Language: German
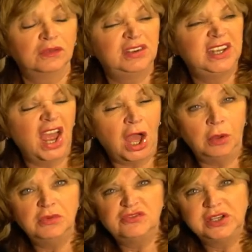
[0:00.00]
Wie der
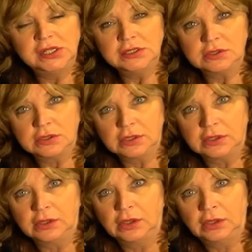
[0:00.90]
Herr befiehlt,
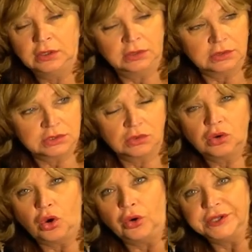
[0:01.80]
so
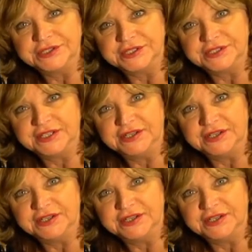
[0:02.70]
gehorcht die